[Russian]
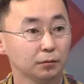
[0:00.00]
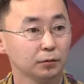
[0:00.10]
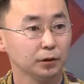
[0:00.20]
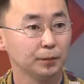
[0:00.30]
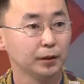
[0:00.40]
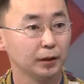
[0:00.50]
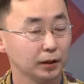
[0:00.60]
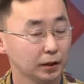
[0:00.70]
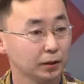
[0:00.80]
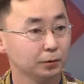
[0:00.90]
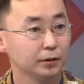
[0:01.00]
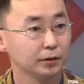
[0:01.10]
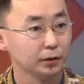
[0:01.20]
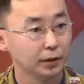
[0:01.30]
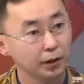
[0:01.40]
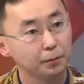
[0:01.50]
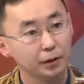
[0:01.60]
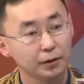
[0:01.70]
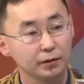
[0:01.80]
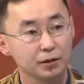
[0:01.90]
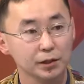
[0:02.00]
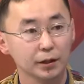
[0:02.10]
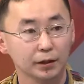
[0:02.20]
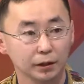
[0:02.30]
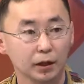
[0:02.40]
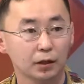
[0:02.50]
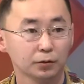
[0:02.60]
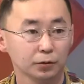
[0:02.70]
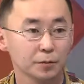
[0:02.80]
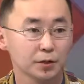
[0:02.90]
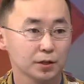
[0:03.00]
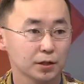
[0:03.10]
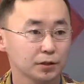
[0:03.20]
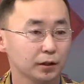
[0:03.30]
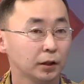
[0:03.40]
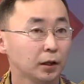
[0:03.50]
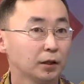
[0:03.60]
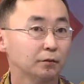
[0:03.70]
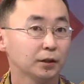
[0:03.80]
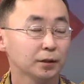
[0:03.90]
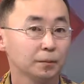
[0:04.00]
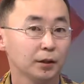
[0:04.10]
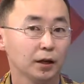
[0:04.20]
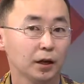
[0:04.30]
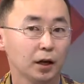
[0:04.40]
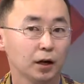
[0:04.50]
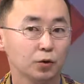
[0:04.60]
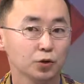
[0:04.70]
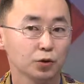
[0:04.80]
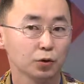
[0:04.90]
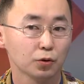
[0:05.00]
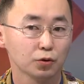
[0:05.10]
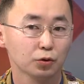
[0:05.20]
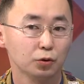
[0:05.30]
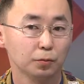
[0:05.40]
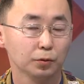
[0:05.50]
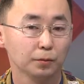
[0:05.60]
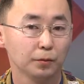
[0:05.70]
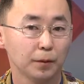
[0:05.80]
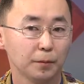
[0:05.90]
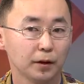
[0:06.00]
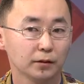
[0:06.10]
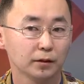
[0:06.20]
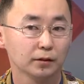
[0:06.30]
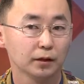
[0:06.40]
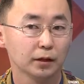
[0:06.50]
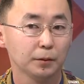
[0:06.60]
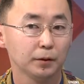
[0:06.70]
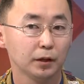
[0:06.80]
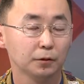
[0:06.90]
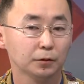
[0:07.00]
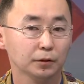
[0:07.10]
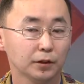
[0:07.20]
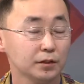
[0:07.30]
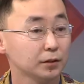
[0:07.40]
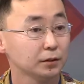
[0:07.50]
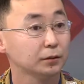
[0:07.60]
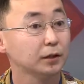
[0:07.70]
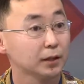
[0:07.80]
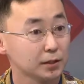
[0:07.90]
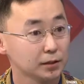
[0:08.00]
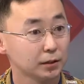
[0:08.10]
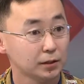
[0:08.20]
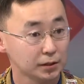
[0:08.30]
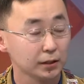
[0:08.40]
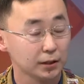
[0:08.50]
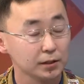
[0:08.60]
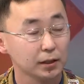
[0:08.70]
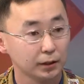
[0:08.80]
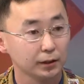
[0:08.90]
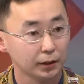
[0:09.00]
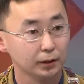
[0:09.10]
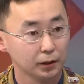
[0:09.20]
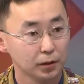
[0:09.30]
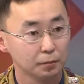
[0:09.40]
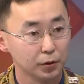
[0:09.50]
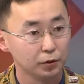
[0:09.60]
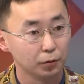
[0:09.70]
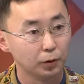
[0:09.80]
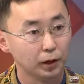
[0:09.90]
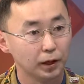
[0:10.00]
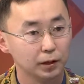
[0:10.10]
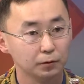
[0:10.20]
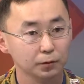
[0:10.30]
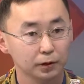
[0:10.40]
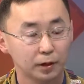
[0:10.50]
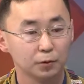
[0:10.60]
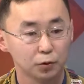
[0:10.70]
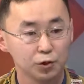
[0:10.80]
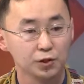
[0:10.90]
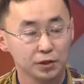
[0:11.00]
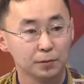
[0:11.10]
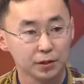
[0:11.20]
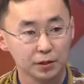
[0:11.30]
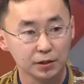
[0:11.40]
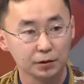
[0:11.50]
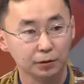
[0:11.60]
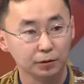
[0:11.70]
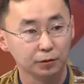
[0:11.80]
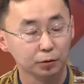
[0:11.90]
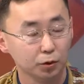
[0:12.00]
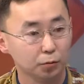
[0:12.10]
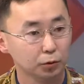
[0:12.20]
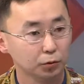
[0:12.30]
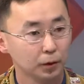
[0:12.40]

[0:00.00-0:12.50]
вот именно докладывается, где были сражения и так далее, mm -hmm. кто там сражался. В этом плане очень хороший опыт мне показался именно вот из, э, татар, из Татарстана отряда поискового. Они mm -hmm. вот там очень систематизированно ведут работу.